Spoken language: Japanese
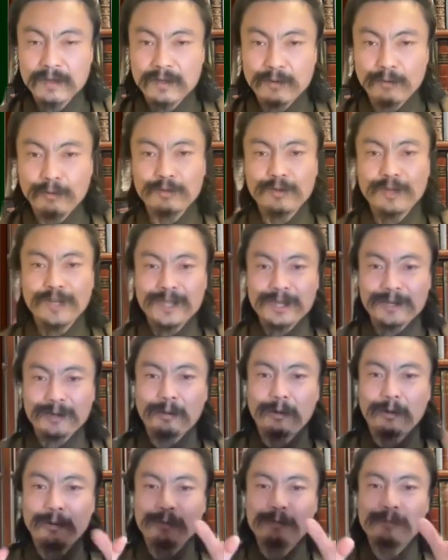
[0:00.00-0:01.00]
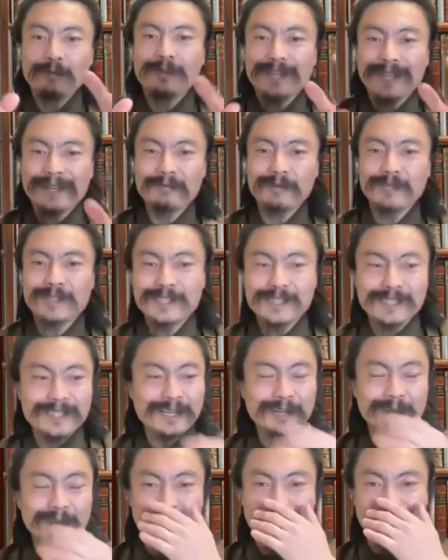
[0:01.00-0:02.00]
本当はね、この問題もいちじ
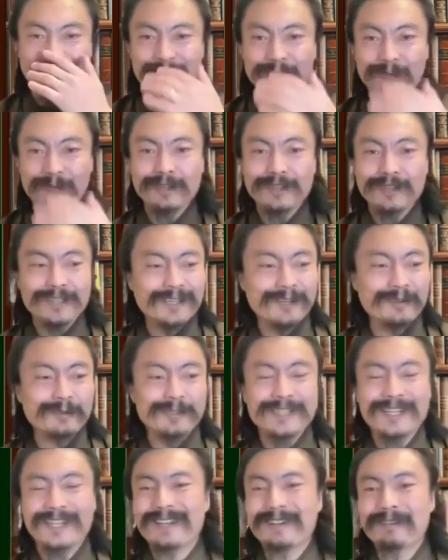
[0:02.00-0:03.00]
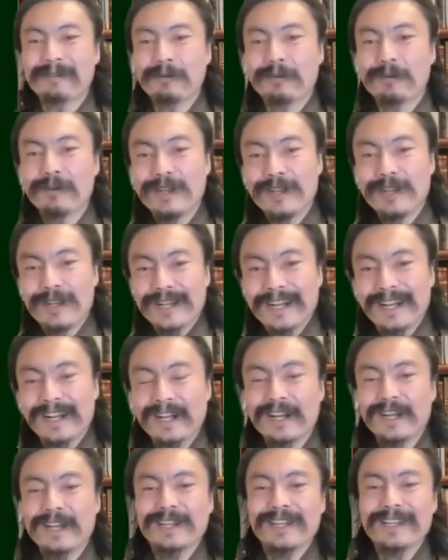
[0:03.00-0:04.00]
かんくらいあの議論したりあの
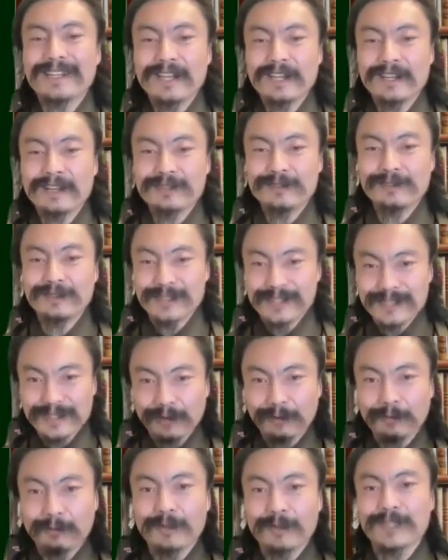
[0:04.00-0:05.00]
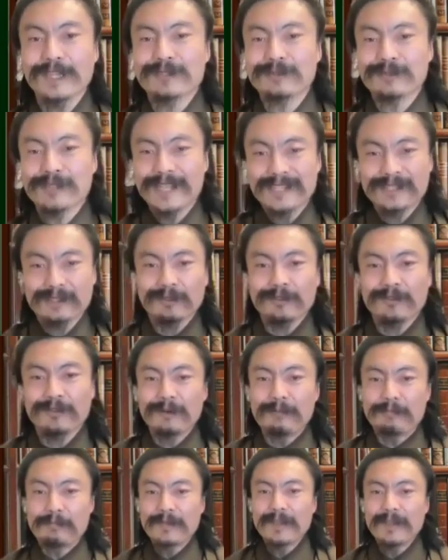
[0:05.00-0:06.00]
考えていただくんですけれども、私のセッションで
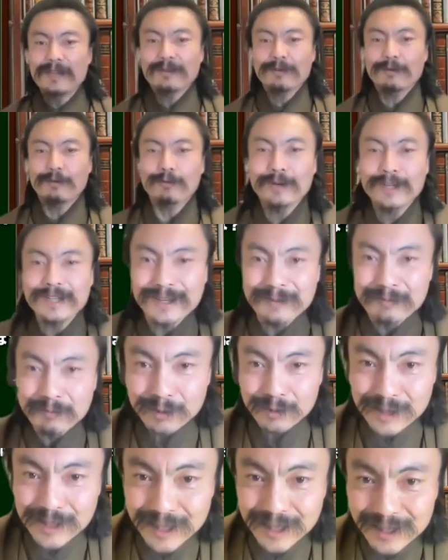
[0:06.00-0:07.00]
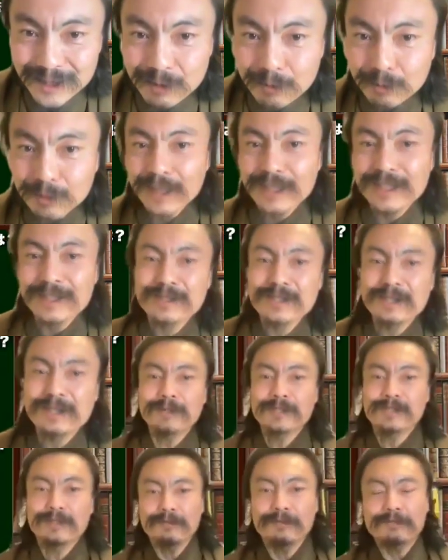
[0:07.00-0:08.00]
は。ここはね、もういきなり答え言っちゃい
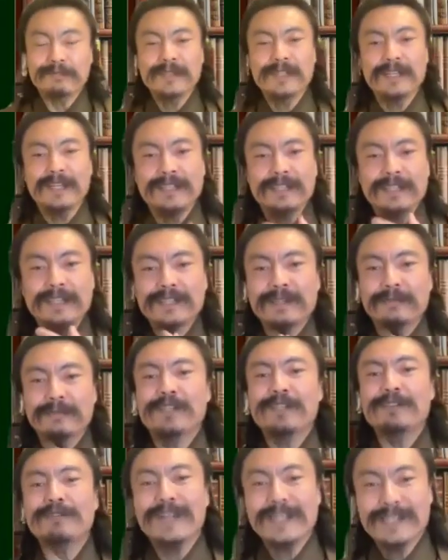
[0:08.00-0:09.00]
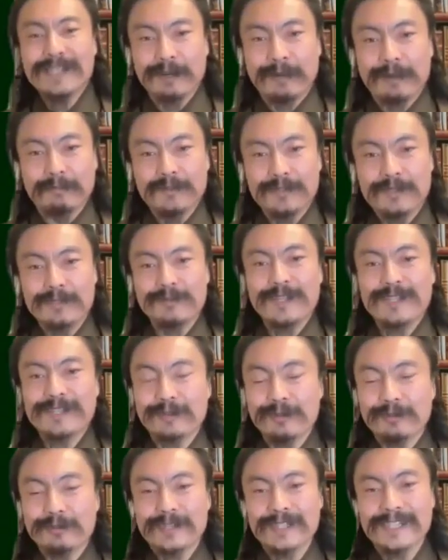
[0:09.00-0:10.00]
ますよ。じゃあ、じゃあ普通のレストラン、普通の
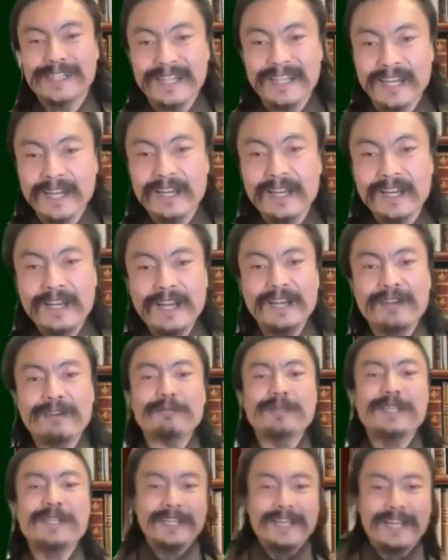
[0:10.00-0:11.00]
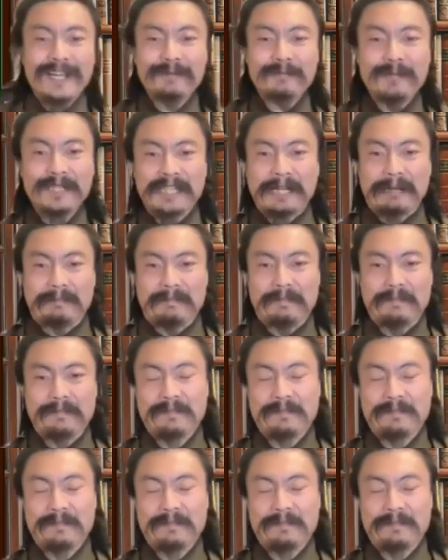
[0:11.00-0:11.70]
レストランどうですかね。はい、お店に入りました。